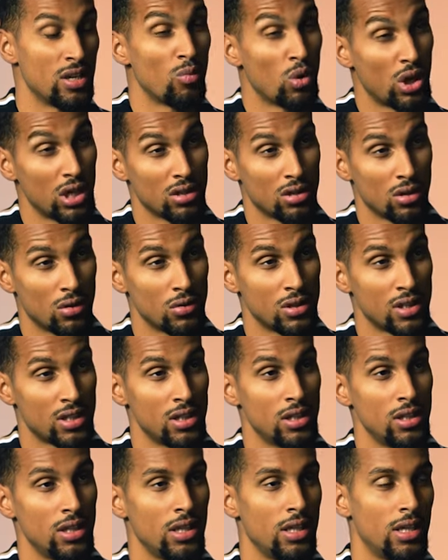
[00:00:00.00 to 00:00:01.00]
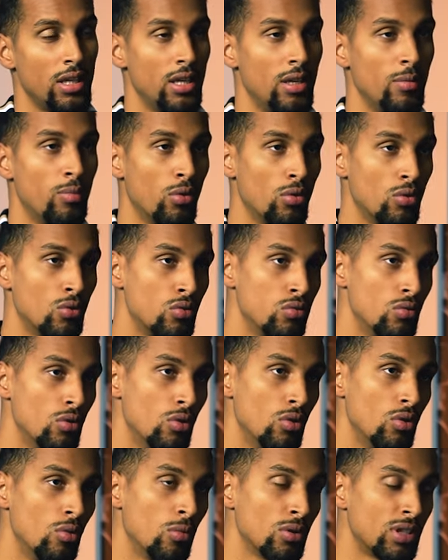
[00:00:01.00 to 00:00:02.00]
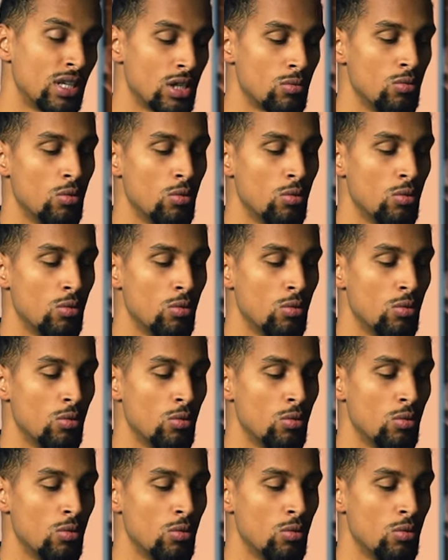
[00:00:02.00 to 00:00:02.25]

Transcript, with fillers: moins de temps aussi et pour le coup le montage